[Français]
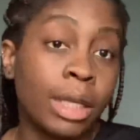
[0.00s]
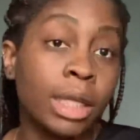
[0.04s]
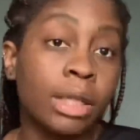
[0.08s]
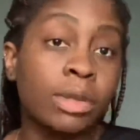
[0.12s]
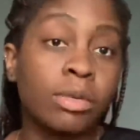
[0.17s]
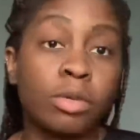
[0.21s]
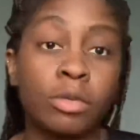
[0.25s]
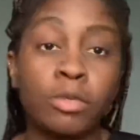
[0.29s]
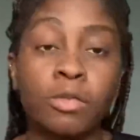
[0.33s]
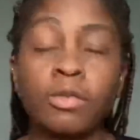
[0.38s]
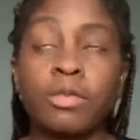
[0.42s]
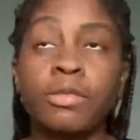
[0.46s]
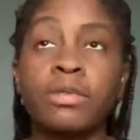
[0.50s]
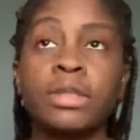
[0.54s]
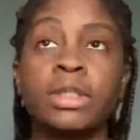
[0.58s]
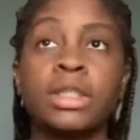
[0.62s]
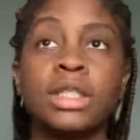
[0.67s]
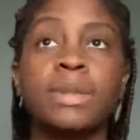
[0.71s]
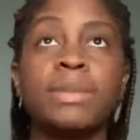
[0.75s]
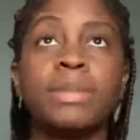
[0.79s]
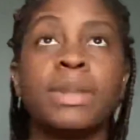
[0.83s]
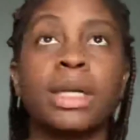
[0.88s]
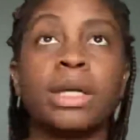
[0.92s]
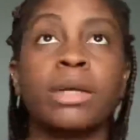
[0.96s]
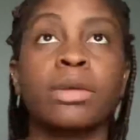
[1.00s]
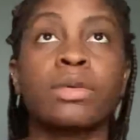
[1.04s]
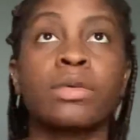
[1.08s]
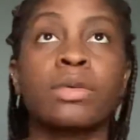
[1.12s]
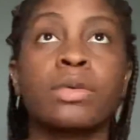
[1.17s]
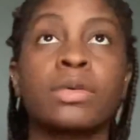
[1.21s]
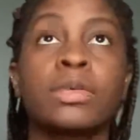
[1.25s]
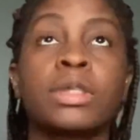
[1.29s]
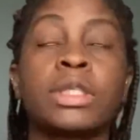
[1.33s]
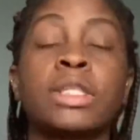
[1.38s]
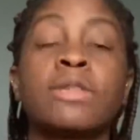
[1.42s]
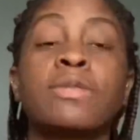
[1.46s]
Donc, vous vous dites bien que
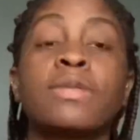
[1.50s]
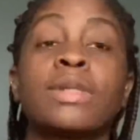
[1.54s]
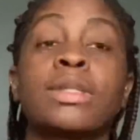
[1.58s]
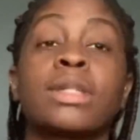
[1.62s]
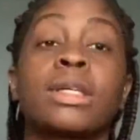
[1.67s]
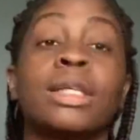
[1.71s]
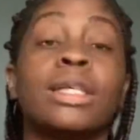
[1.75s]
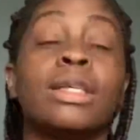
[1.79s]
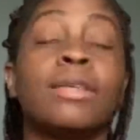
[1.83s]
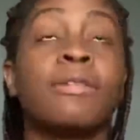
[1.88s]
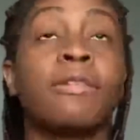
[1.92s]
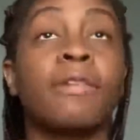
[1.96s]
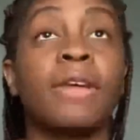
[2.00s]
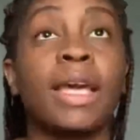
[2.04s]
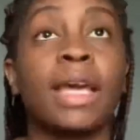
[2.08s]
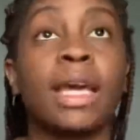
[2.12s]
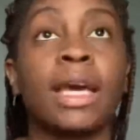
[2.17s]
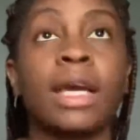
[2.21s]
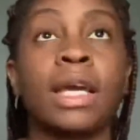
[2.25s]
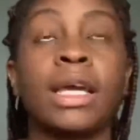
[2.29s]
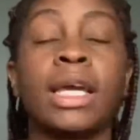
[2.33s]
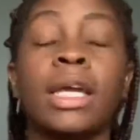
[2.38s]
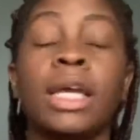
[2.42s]
si vous êtes en hiver,